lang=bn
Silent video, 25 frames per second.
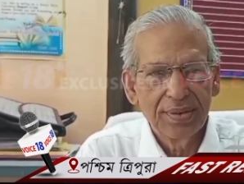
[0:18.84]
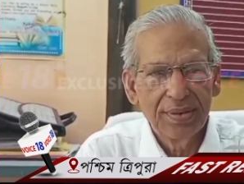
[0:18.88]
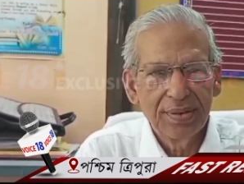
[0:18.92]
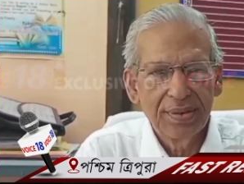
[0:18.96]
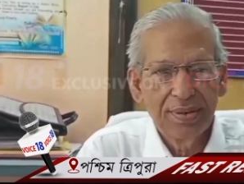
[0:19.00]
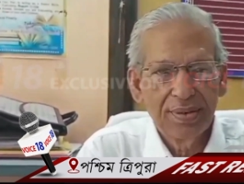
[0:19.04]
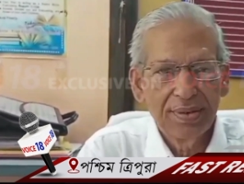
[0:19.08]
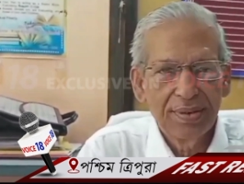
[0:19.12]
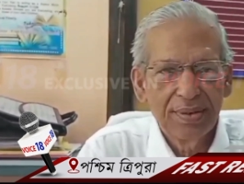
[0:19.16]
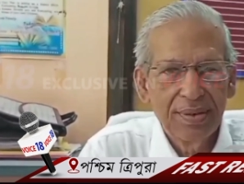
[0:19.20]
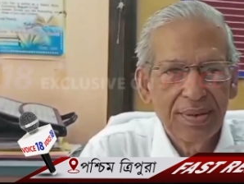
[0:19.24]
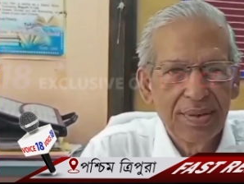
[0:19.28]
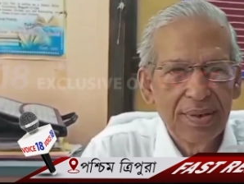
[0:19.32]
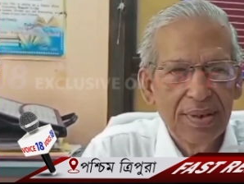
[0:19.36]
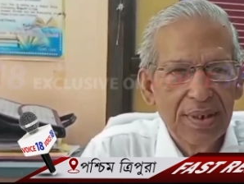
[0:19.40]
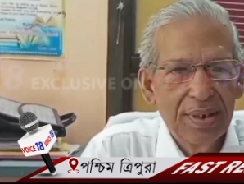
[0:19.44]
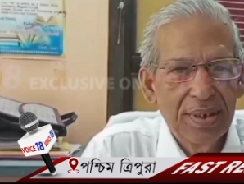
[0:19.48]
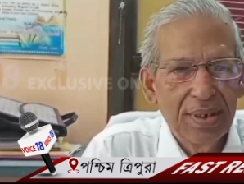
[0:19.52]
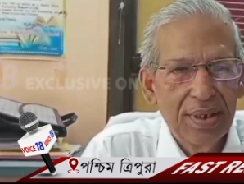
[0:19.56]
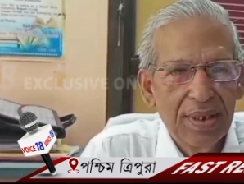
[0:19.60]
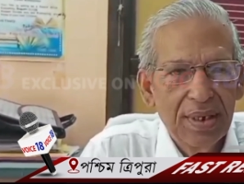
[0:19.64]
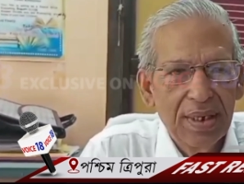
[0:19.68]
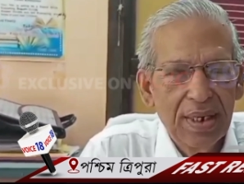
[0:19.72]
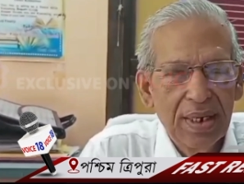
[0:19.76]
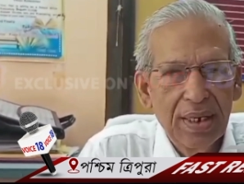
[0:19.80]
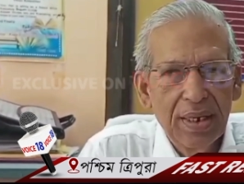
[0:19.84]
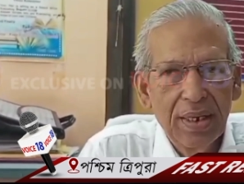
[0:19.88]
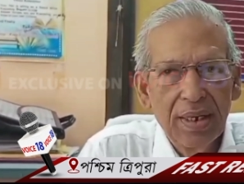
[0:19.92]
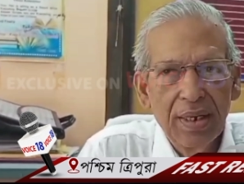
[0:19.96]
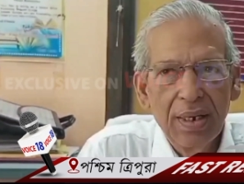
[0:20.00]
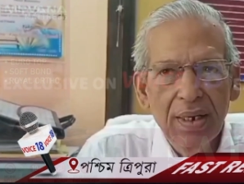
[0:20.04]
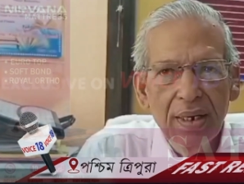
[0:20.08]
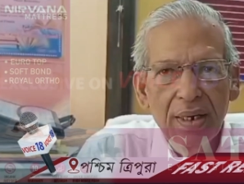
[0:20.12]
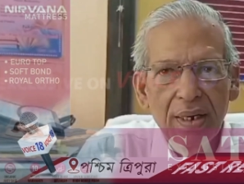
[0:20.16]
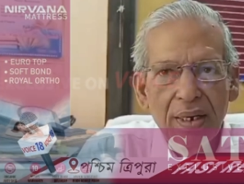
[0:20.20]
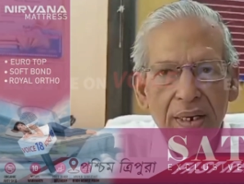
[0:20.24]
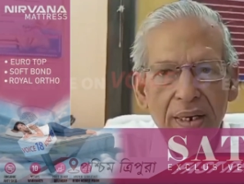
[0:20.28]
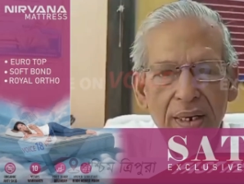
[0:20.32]
পরীক্ষার্থী
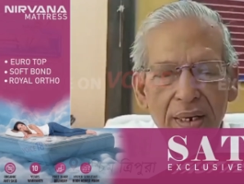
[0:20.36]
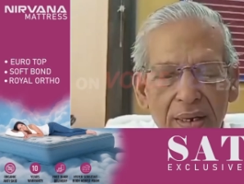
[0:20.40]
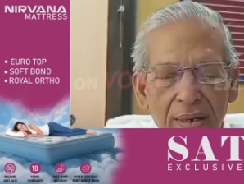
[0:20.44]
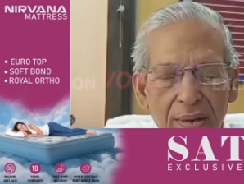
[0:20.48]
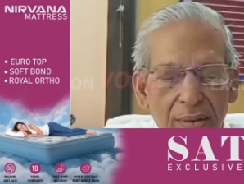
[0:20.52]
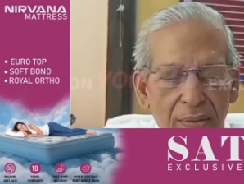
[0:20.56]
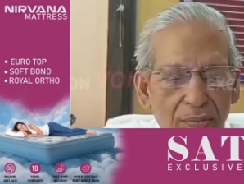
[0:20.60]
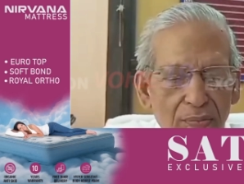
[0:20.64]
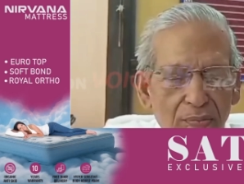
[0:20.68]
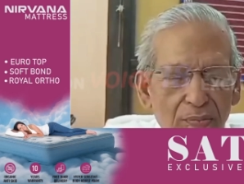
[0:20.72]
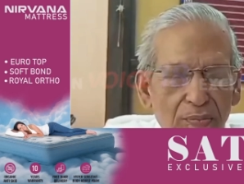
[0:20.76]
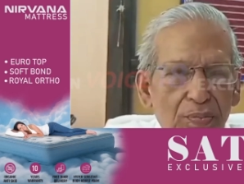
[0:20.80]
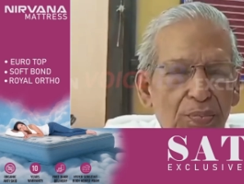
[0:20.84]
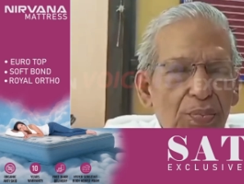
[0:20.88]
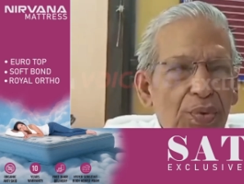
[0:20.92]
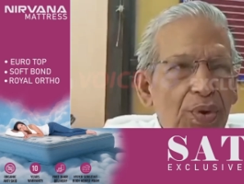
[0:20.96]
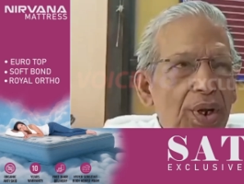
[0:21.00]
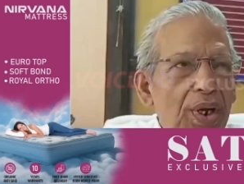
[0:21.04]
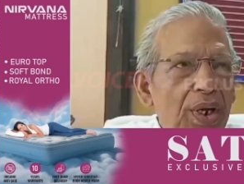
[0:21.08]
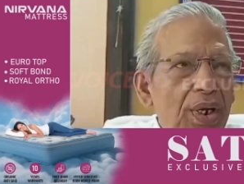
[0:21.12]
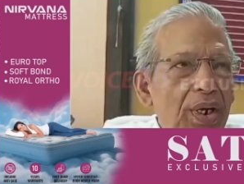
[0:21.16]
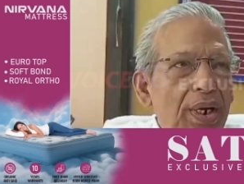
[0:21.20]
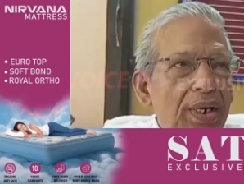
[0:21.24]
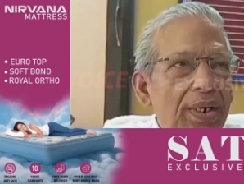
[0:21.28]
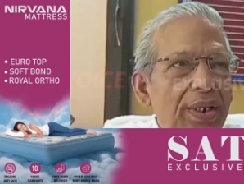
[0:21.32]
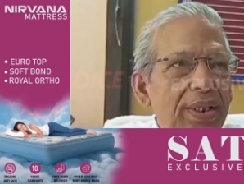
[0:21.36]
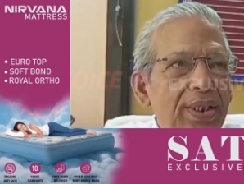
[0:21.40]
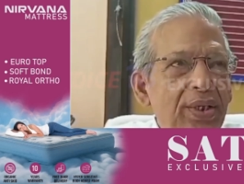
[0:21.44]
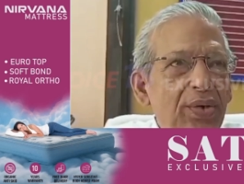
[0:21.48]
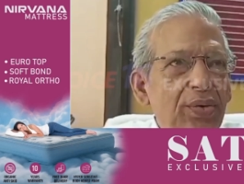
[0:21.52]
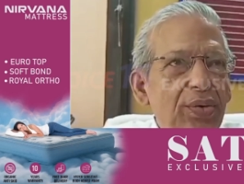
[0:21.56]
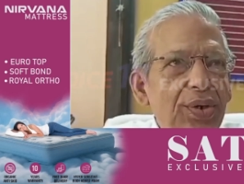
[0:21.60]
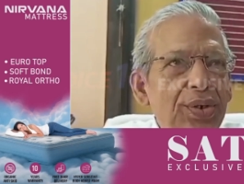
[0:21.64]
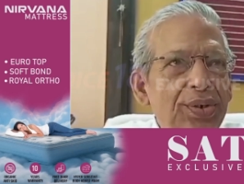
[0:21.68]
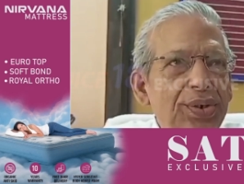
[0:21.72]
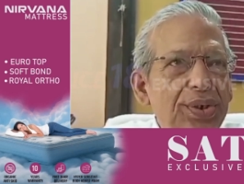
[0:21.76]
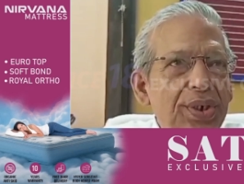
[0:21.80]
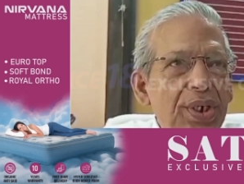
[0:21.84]

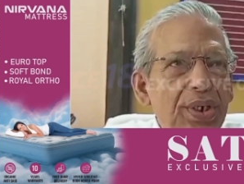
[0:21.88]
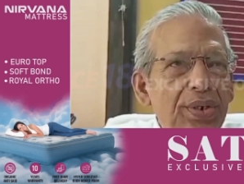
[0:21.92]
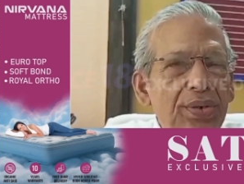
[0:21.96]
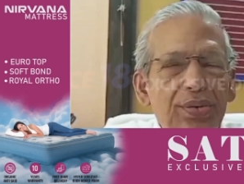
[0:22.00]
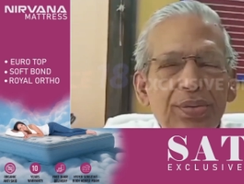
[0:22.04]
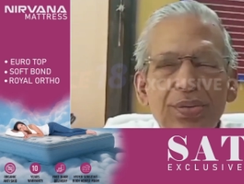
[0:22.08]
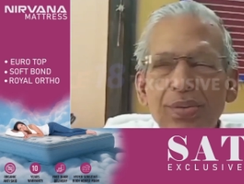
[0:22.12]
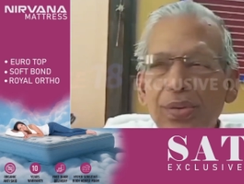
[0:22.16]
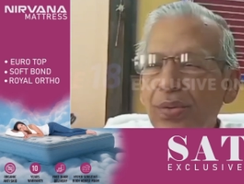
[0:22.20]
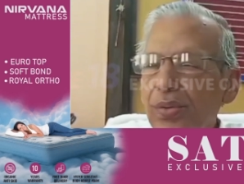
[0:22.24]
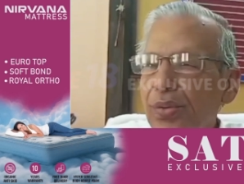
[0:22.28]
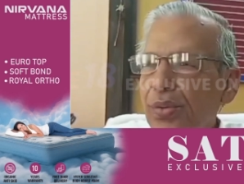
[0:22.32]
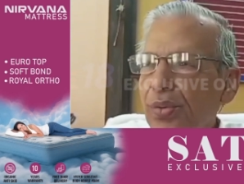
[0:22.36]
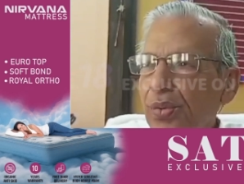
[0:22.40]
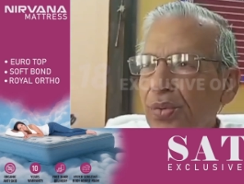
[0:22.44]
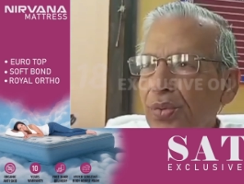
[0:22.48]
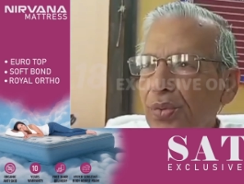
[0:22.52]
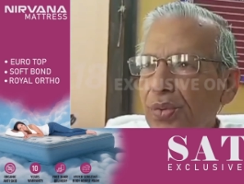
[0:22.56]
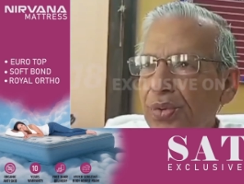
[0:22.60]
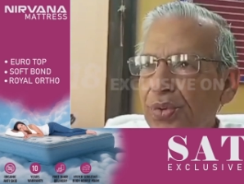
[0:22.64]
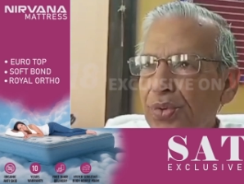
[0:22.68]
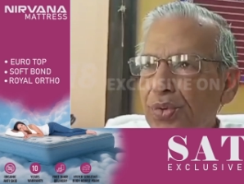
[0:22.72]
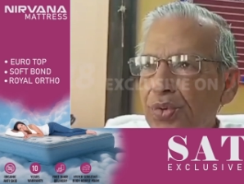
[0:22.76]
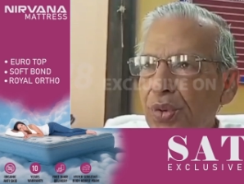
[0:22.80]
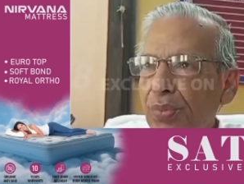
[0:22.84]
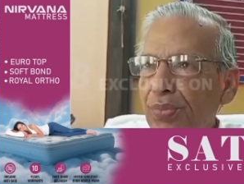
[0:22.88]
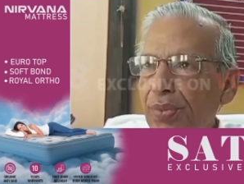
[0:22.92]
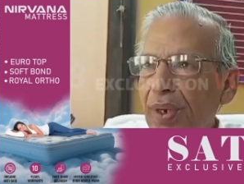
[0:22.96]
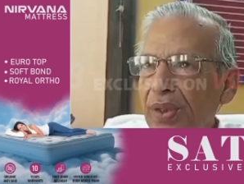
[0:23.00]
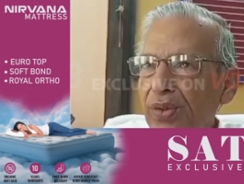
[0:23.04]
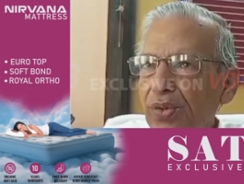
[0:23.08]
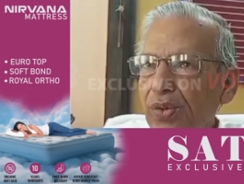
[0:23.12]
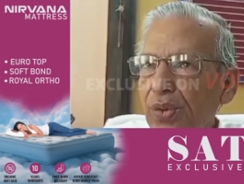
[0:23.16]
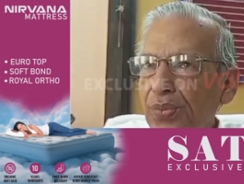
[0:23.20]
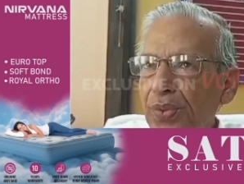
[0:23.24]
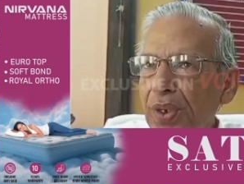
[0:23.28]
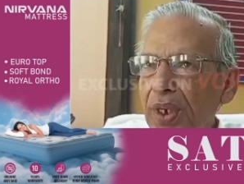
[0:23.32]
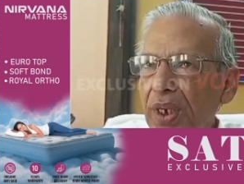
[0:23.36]
পরীক্ষার্থী হয়েছিল তো উচ্চ
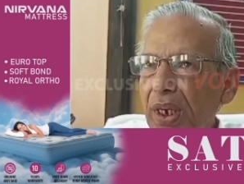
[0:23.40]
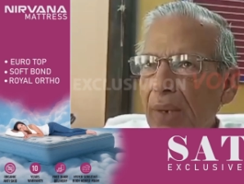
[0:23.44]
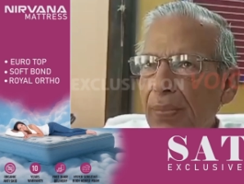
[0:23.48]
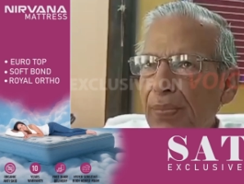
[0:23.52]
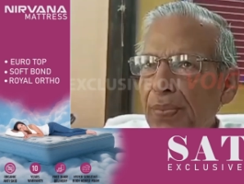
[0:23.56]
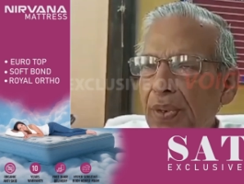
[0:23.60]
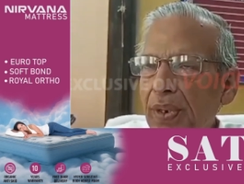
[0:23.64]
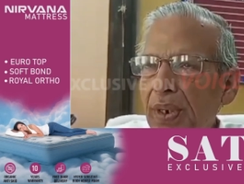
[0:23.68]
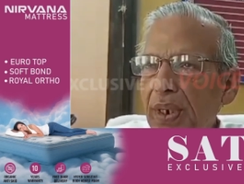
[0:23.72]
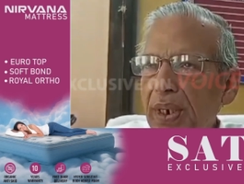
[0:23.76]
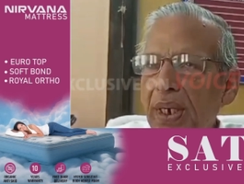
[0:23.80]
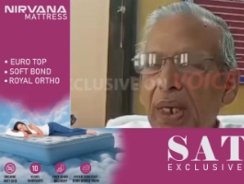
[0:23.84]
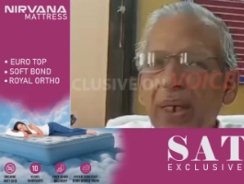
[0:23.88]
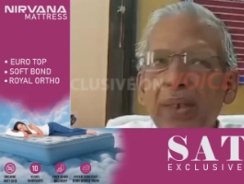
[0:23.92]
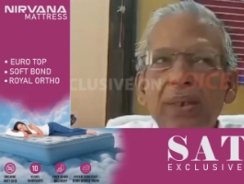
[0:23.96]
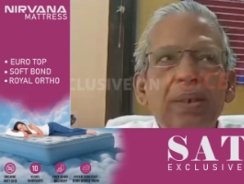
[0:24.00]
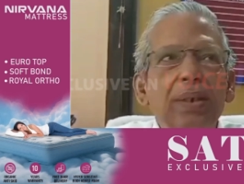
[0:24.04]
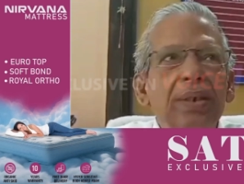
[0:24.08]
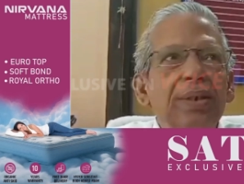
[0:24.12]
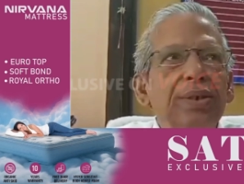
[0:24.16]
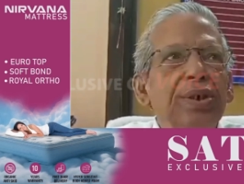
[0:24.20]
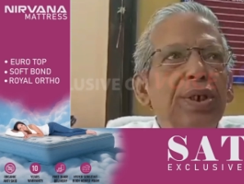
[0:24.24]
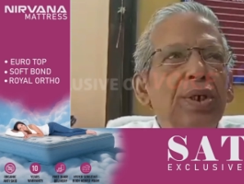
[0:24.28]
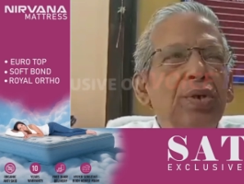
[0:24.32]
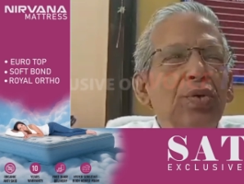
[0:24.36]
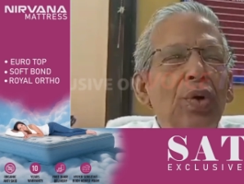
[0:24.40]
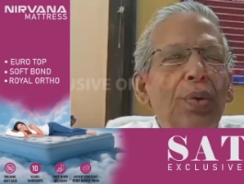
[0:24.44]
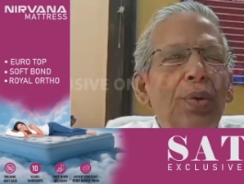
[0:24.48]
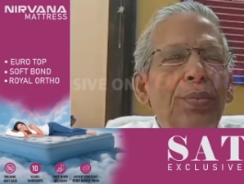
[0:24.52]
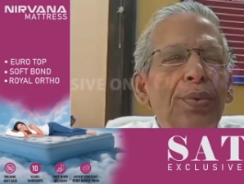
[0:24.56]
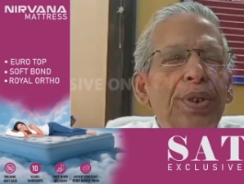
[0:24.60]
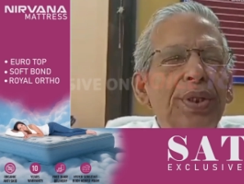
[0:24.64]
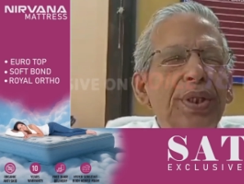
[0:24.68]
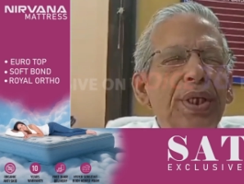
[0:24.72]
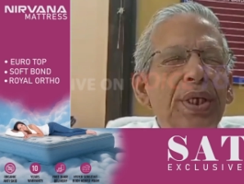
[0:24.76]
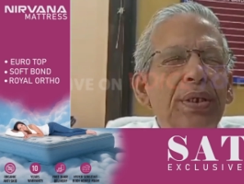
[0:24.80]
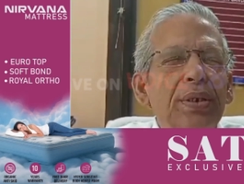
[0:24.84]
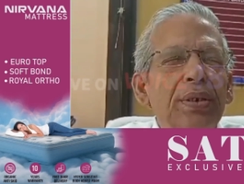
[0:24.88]
মাধ্যমিকে পরীক্ষার্থী ছিল
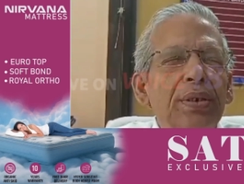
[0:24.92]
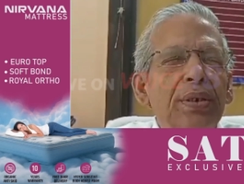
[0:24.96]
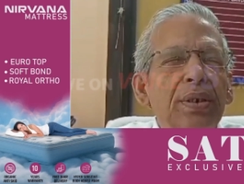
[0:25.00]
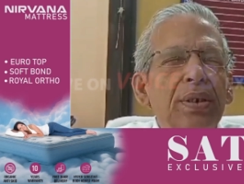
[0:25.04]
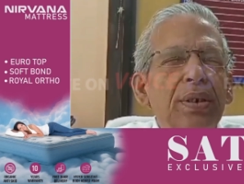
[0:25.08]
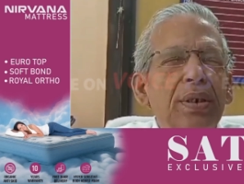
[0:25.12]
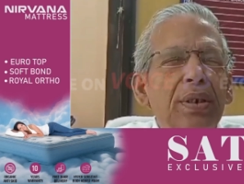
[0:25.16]
আমাদের